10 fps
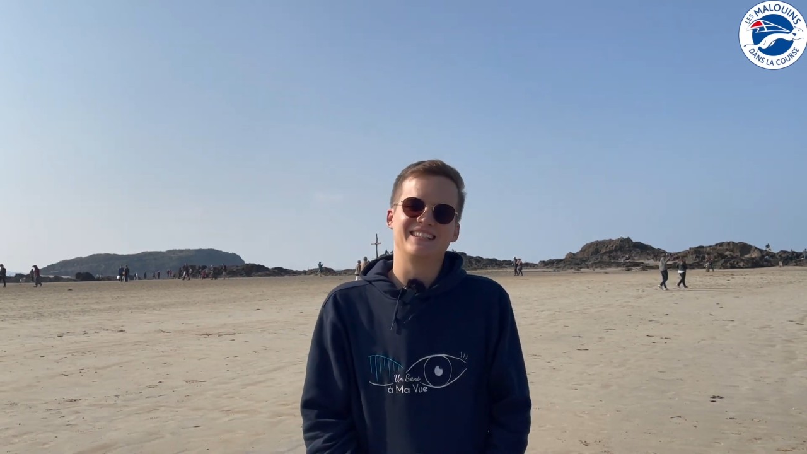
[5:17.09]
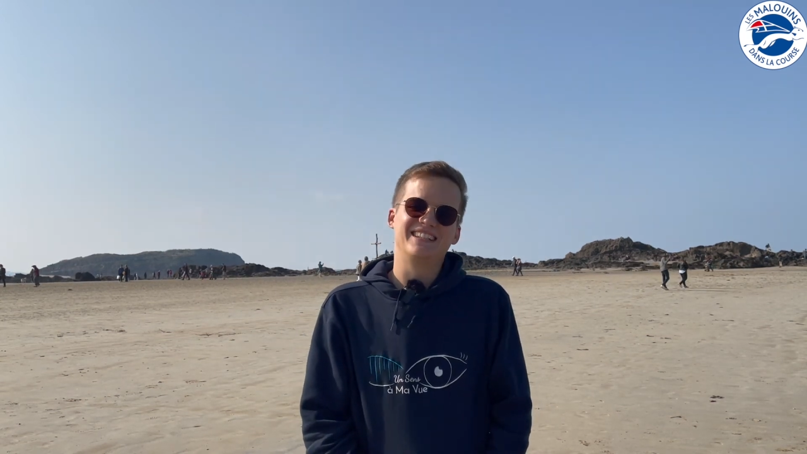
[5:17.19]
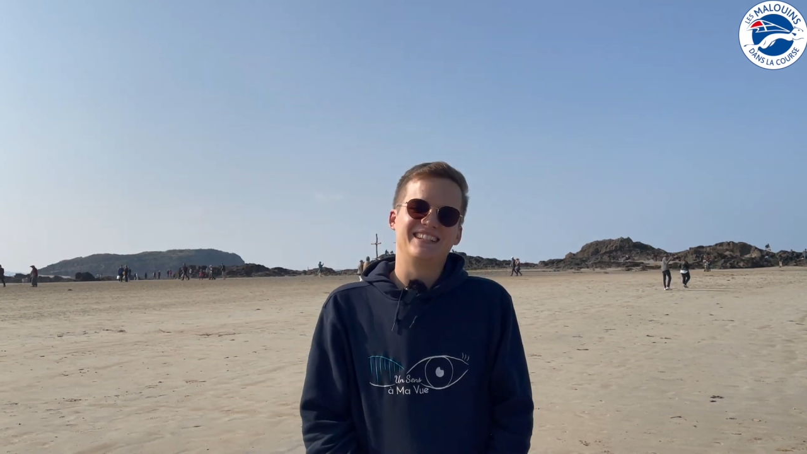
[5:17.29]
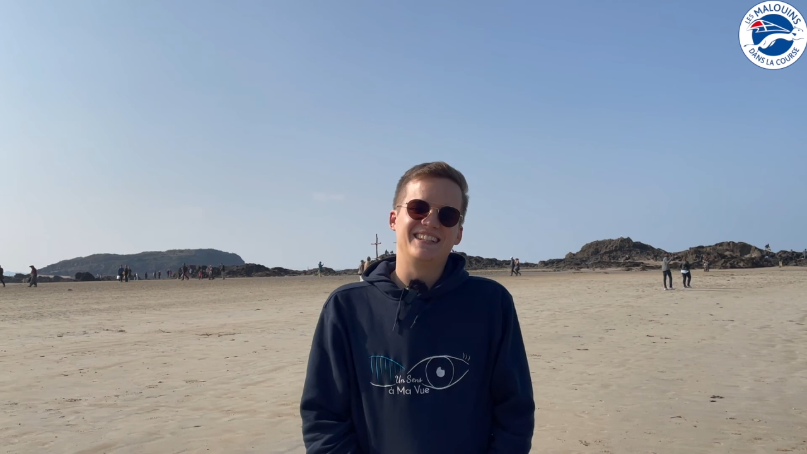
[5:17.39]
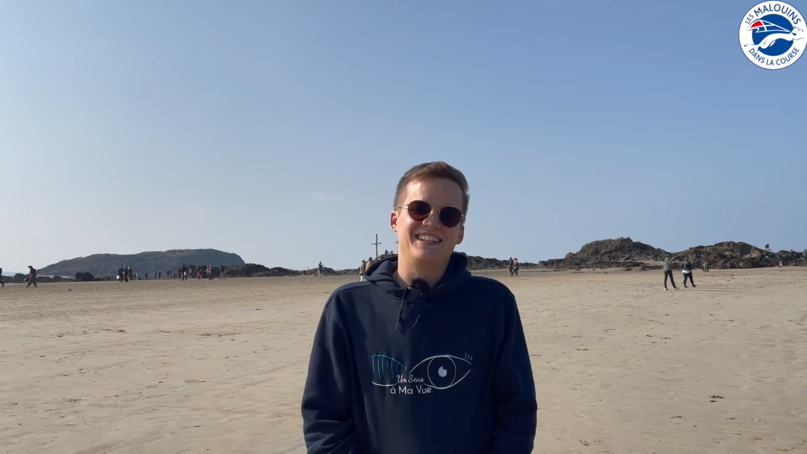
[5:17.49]

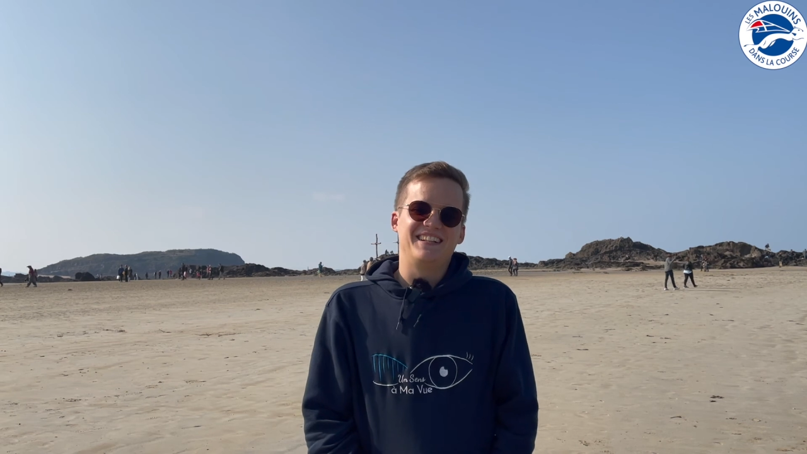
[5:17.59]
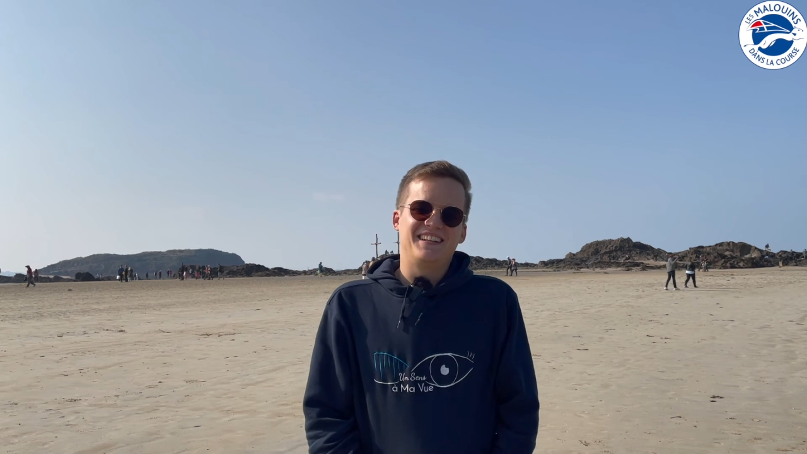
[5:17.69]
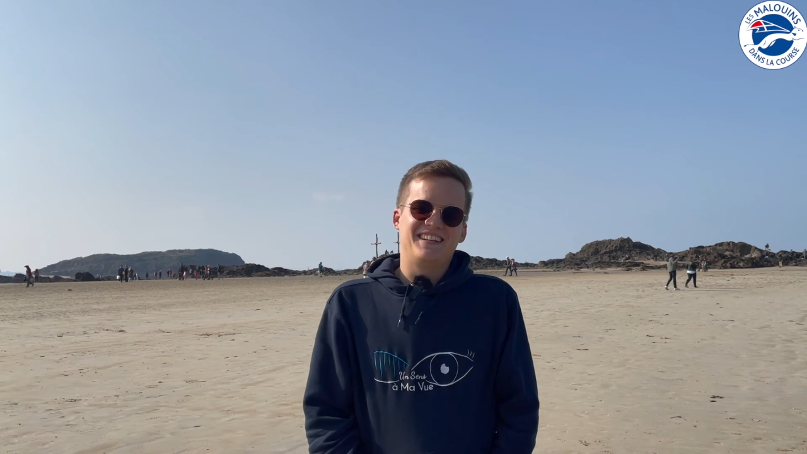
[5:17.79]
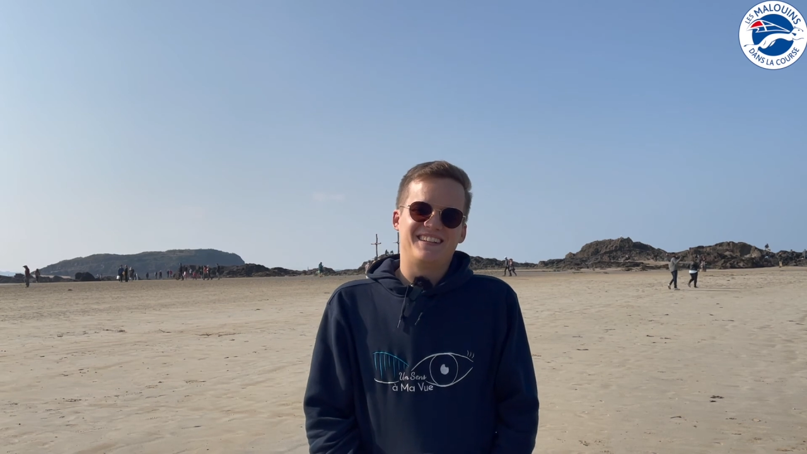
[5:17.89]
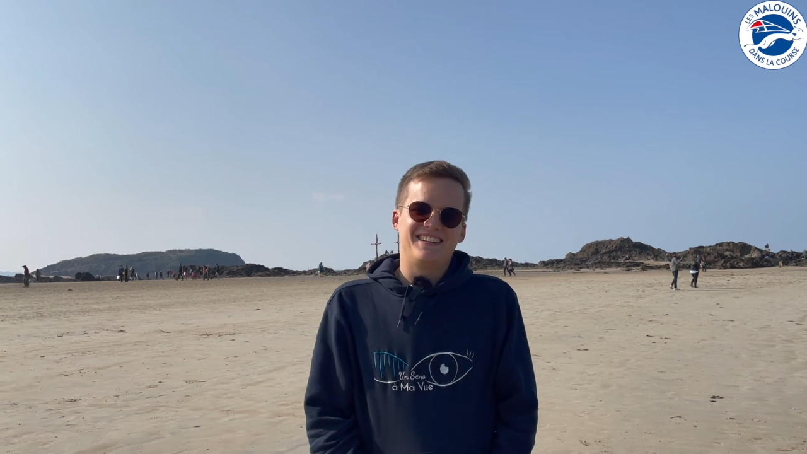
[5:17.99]
histoire de
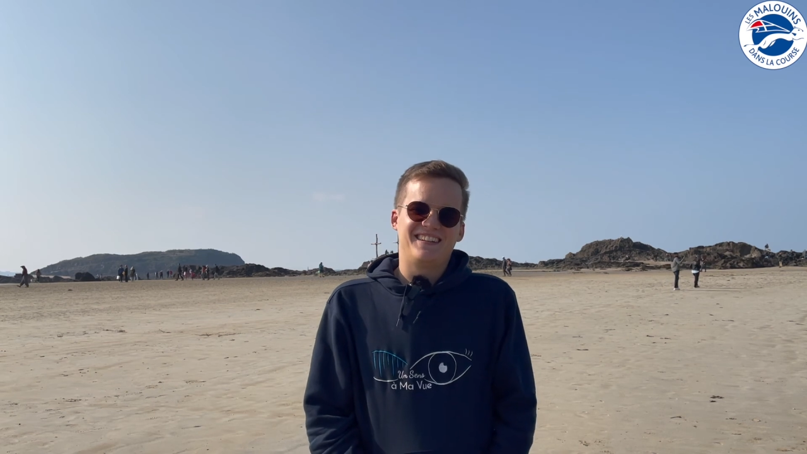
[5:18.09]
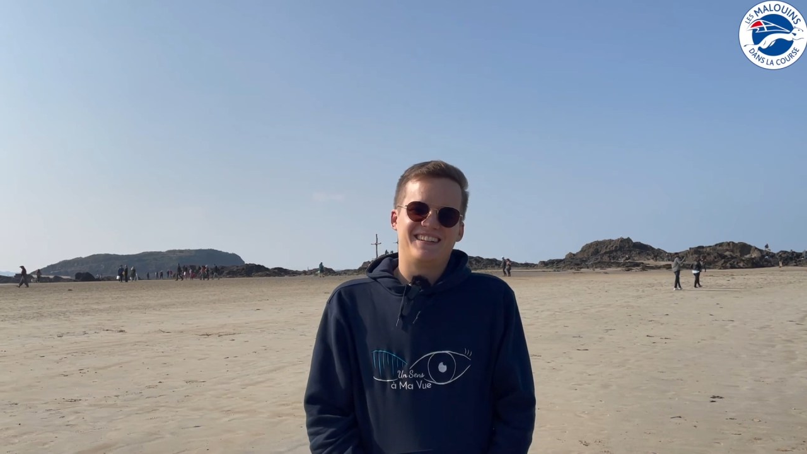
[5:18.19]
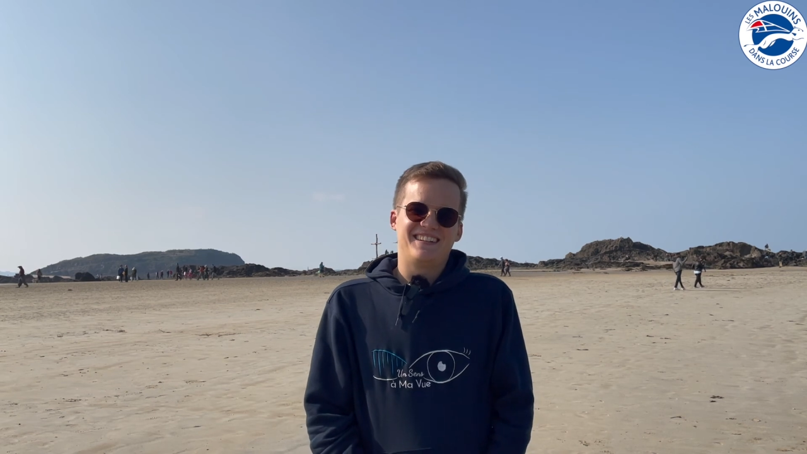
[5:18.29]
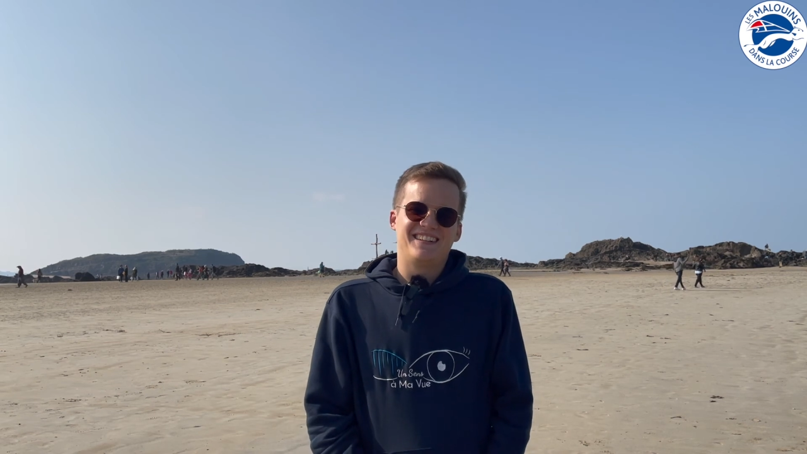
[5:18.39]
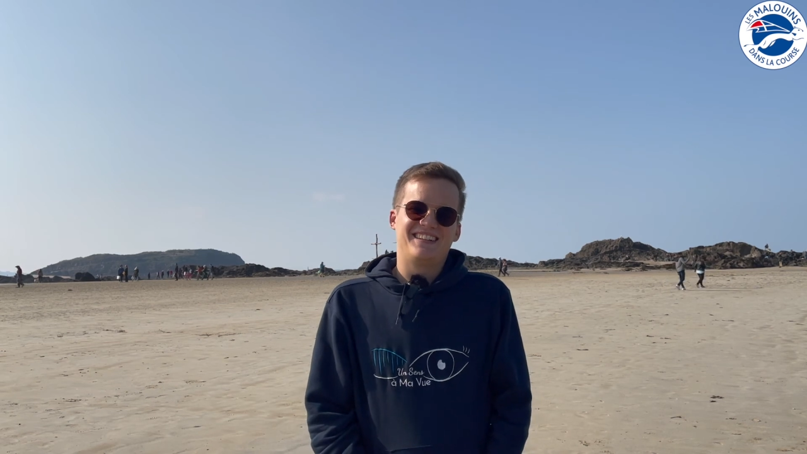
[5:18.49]
se mettre
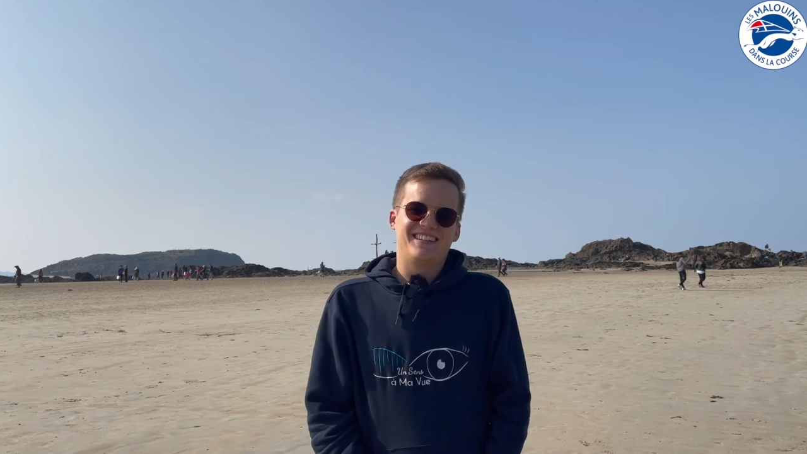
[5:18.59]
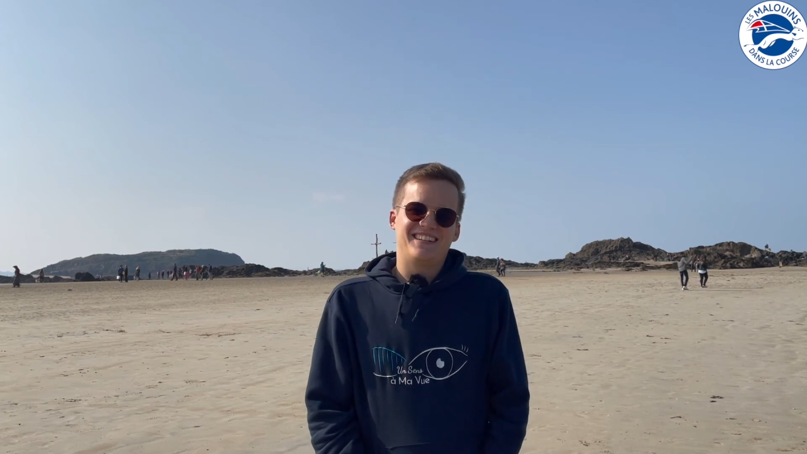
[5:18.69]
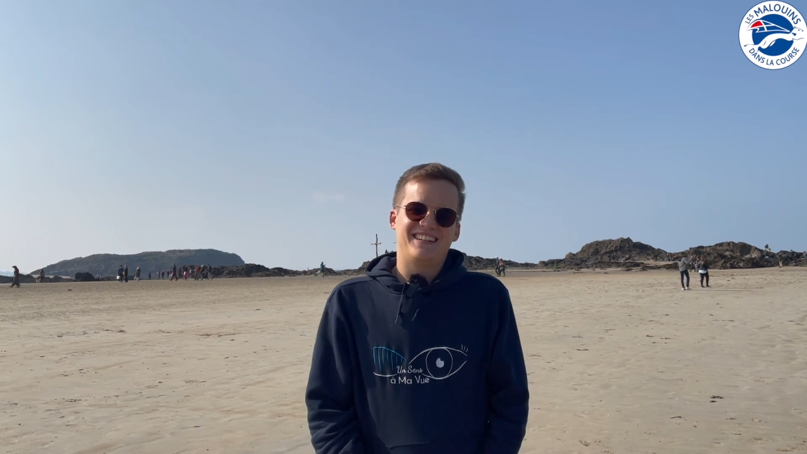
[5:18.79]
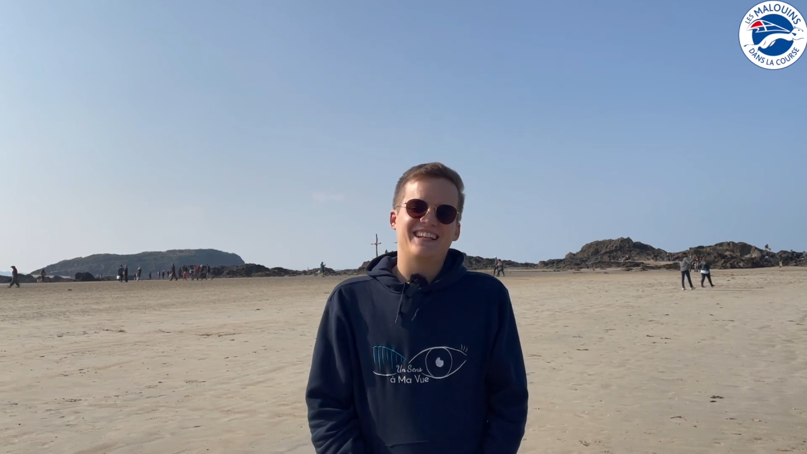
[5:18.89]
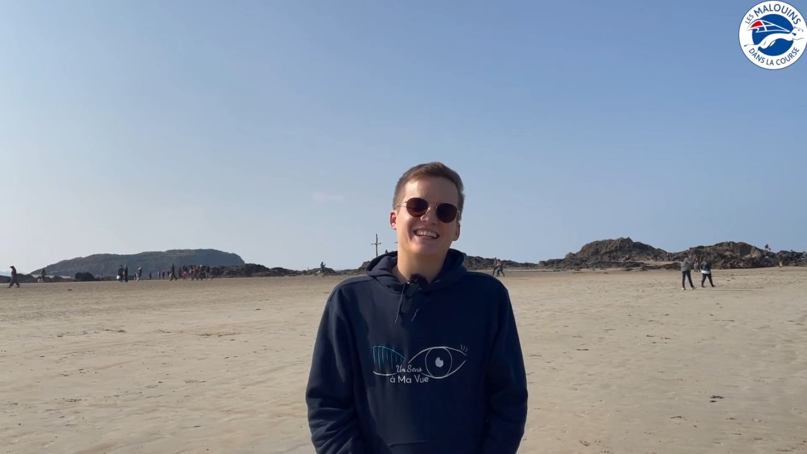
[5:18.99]
en jambes.